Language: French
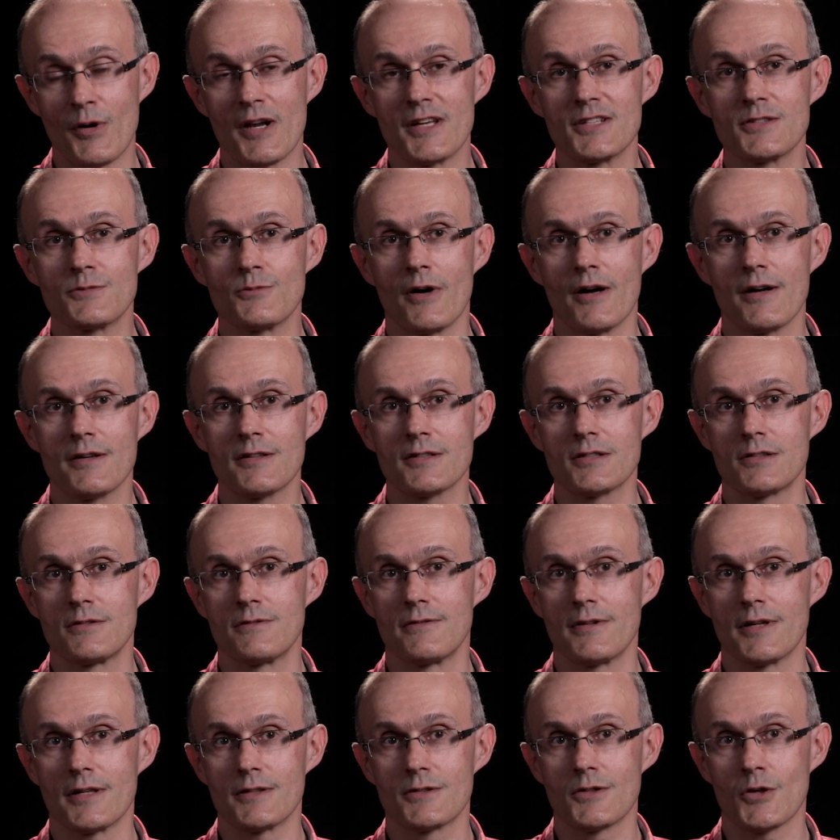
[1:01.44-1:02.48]
plasma qui
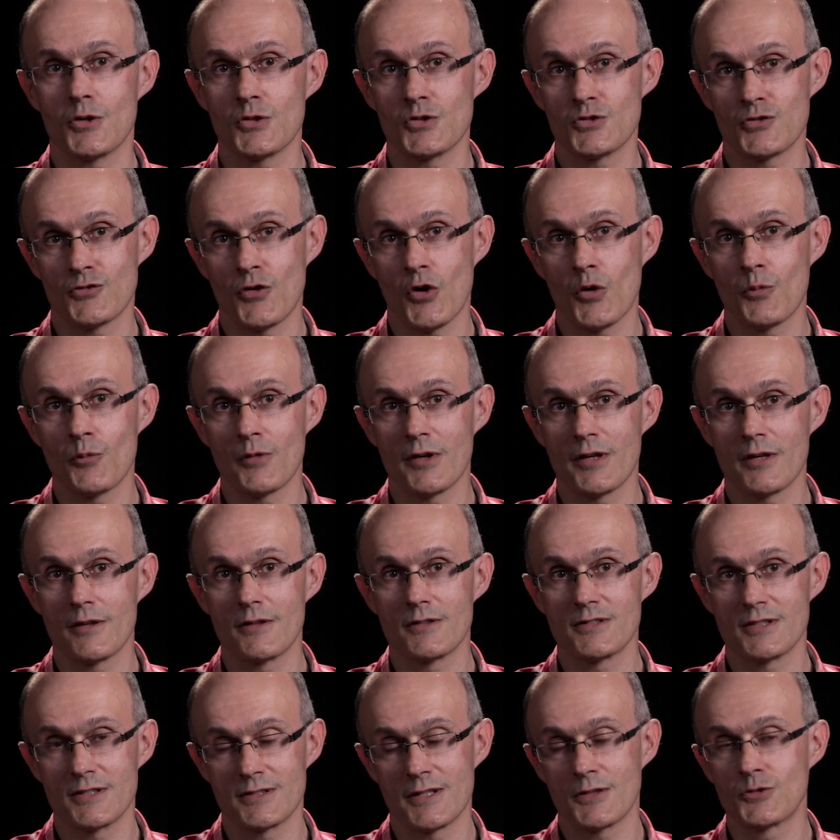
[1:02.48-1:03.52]
va transformer
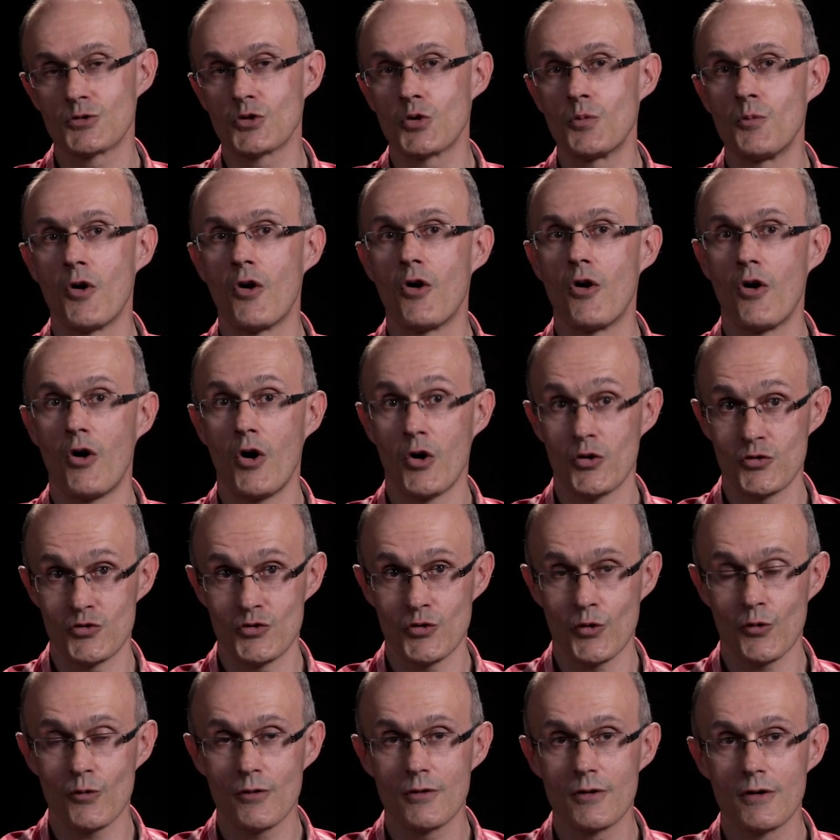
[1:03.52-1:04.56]
ces atomes en
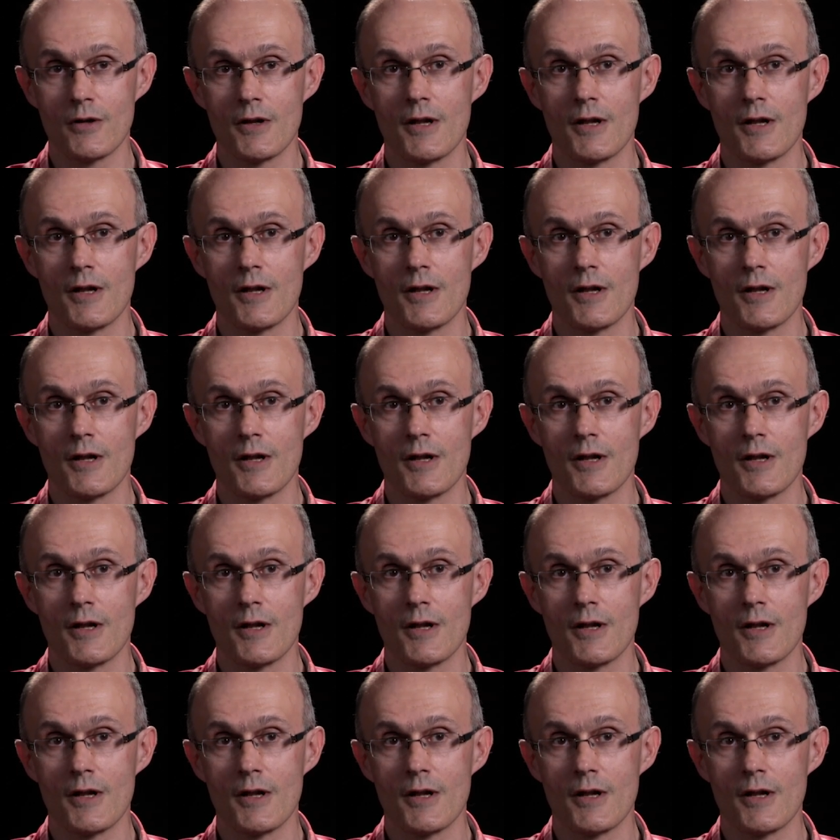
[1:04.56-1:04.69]
ions.